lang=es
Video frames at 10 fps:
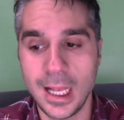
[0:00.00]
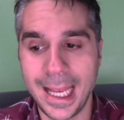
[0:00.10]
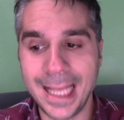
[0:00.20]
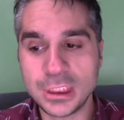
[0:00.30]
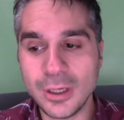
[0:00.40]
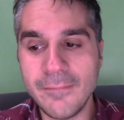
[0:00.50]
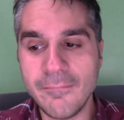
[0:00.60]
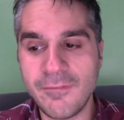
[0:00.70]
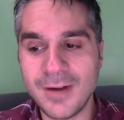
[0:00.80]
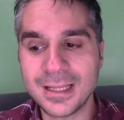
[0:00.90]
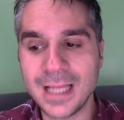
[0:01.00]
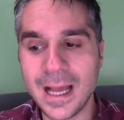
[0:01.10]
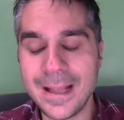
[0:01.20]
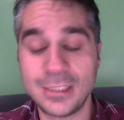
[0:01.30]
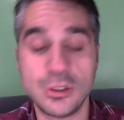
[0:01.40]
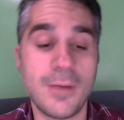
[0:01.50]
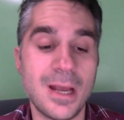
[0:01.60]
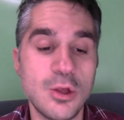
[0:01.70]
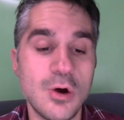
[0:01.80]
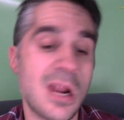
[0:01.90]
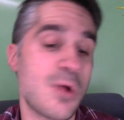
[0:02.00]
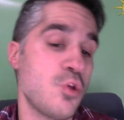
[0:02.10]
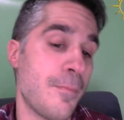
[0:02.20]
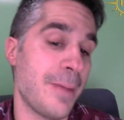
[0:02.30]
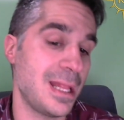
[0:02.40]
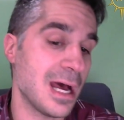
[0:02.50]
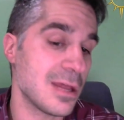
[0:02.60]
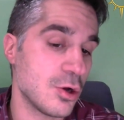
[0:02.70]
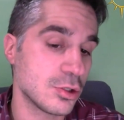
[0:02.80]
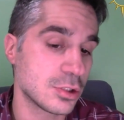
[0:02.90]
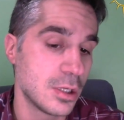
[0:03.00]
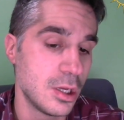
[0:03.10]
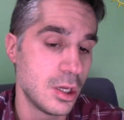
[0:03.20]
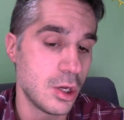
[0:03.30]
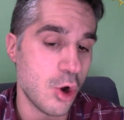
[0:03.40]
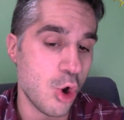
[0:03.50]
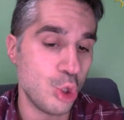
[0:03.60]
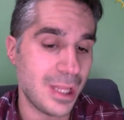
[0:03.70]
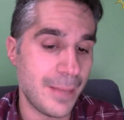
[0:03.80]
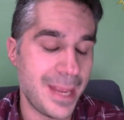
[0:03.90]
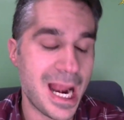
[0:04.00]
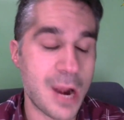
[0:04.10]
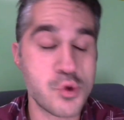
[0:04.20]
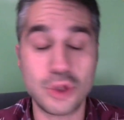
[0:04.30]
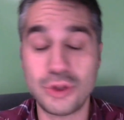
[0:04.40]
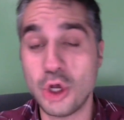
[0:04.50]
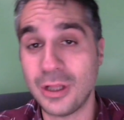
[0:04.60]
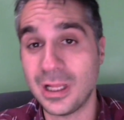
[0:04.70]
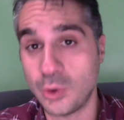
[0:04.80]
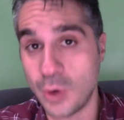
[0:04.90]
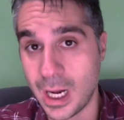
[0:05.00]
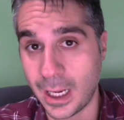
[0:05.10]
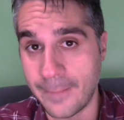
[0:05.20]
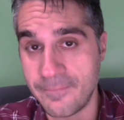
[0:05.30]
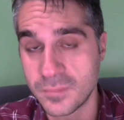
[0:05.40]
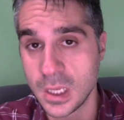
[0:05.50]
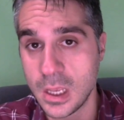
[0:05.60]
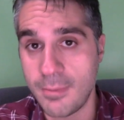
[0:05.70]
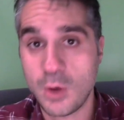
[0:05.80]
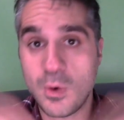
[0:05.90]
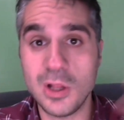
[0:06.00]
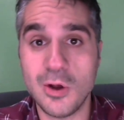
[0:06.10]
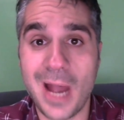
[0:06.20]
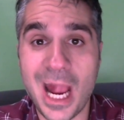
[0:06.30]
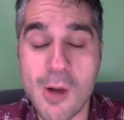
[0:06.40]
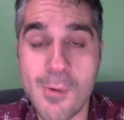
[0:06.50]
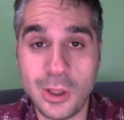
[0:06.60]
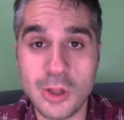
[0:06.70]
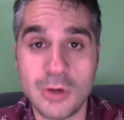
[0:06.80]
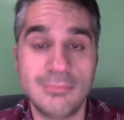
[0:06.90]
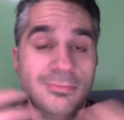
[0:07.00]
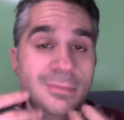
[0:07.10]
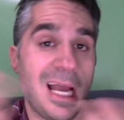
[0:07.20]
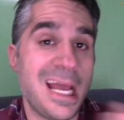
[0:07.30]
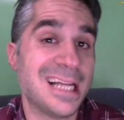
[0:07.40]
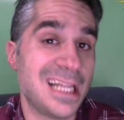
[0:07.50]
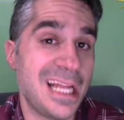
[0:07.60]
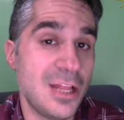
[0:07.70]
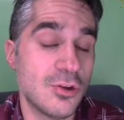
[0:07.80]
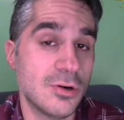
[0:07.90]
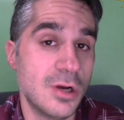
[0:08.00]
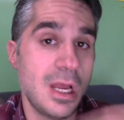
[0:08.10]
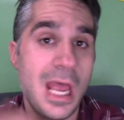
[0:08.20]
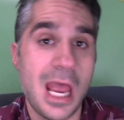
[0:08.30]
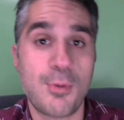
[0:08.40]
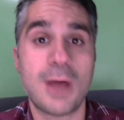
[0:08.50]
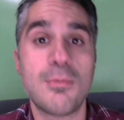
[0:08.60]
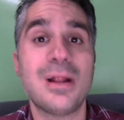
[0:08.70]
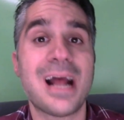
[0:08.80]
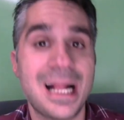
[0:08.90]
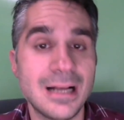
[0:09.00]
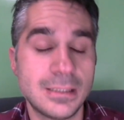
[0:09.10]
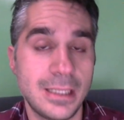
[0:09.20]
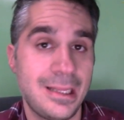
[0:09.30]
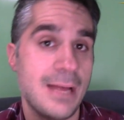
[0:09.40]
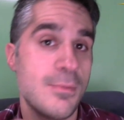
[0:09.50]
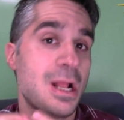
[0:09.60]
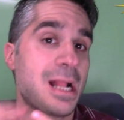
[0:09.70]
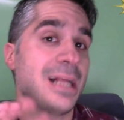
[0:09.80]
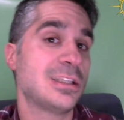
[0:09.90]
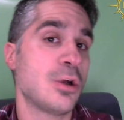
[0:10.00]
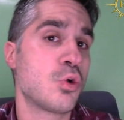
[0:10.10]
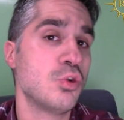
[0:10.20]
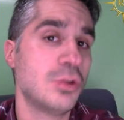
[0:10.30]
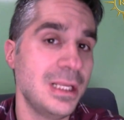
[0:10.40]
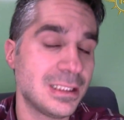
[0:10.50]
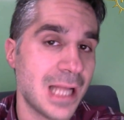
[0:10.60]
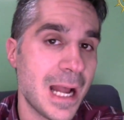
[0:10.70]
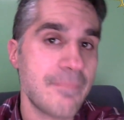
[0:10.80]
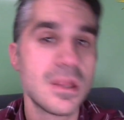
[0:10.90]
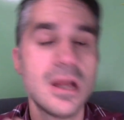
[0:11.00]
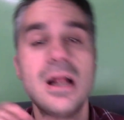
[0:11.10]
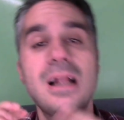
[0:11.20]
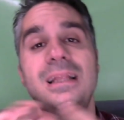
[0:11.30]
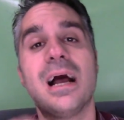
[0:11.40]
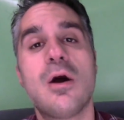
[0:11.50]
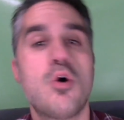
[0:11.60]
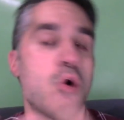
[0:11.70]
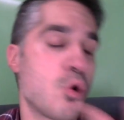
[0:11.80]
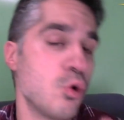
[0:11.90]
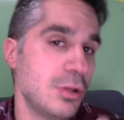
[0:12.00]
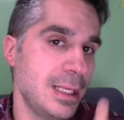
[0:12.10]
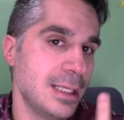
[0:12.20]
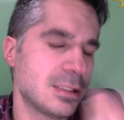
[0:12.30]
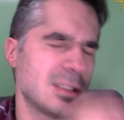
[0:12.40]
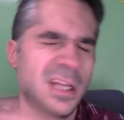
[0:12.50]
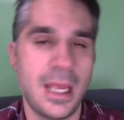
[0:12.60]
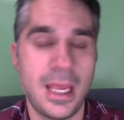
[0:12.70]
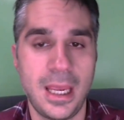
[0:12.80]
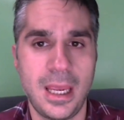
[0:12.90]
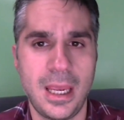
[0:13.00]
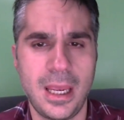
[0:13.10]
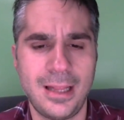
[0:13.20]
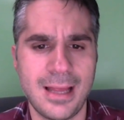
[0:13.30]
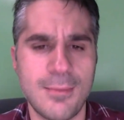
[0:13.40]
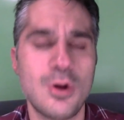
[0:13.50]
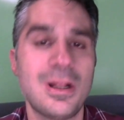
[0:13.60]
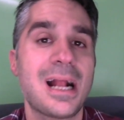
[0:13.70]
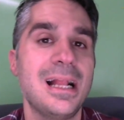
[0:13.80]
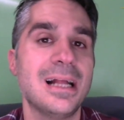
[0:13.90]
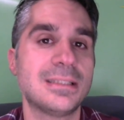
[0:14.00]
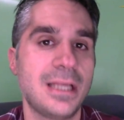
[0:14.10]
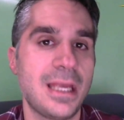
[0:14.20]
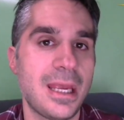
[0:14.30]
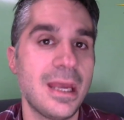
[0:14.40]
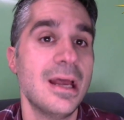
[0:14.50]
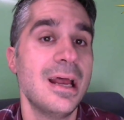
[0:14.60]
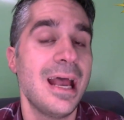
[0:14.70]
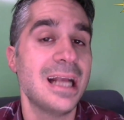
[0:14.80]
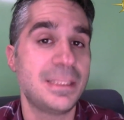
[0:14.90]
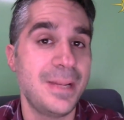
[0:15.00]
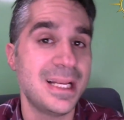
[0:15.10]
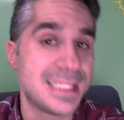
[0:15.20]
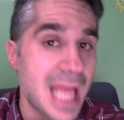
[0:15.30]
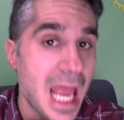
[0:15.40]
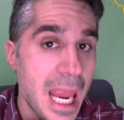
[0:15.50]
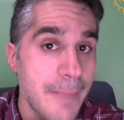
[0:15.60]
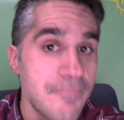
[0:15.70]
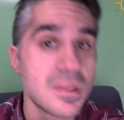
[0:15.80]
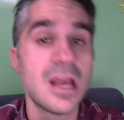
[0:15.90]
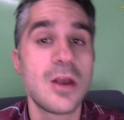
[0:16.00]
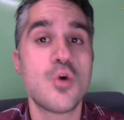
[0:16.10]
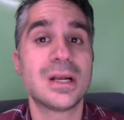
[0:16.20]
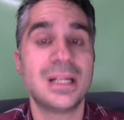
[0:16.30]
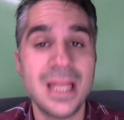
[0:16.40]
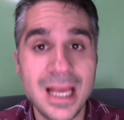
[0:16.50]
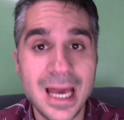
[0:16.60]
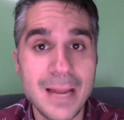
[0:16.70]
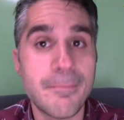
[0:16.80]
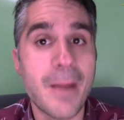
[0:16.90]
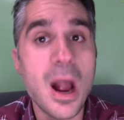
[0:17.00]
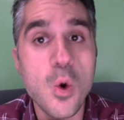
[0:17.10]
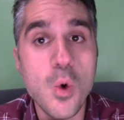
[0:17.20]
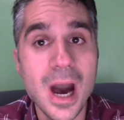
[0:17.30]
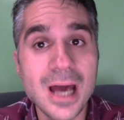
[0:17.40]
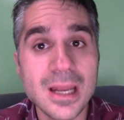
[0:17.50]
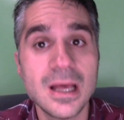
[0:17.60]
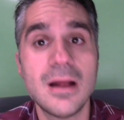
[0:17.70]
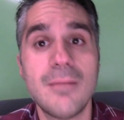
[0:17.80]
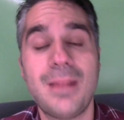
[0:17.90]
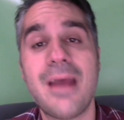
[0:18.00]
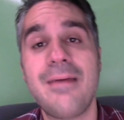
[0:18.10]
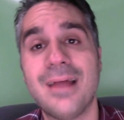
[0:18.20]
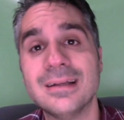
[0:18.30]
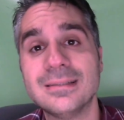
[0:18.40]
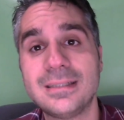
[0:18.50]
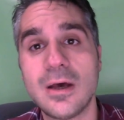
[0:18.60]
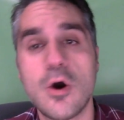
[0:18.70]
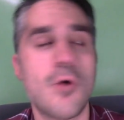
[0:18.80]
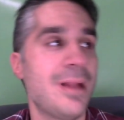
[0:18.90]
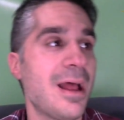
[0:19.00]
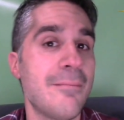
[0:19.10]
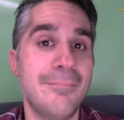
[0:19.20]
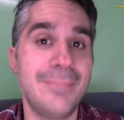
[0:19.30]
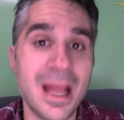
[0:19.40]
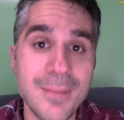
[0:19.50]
Hecho en falta y hecho de menos algunos peinados o también algunos no tatuajes. Pero bueno, es como todo, ya irá saliendo. Eh, por ejemplo, la clase. Tenemos la clase ocultista, la Ocultis... eh, tenemos la clase Spirit Shape, Slinger... Vanguard, Blade Dancer o Blade, Blade